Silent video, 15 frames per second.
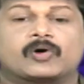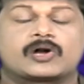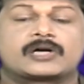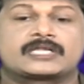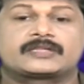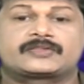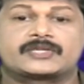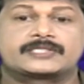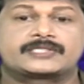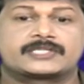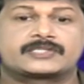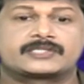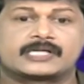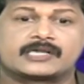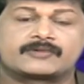மாடர்ன்
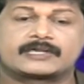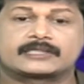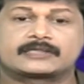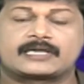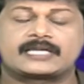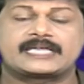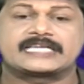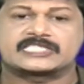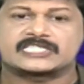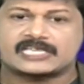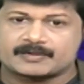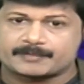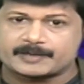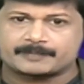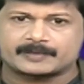தியேட்டர்ஸ் நிறுவனத்தில் இசை
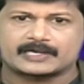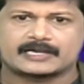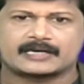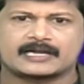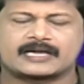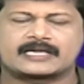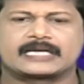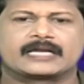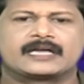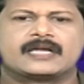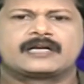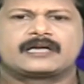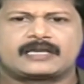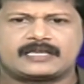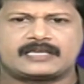அமைப்பாளராக
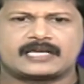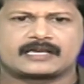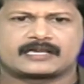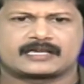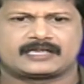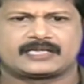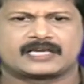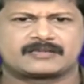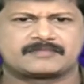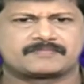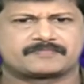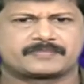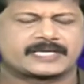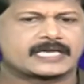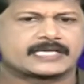டிஏ கல்யாணம்
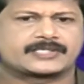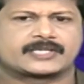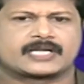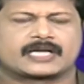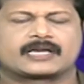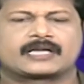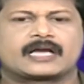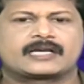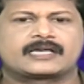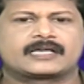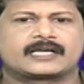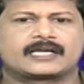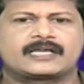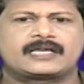பணியாற்றினார் அங்கே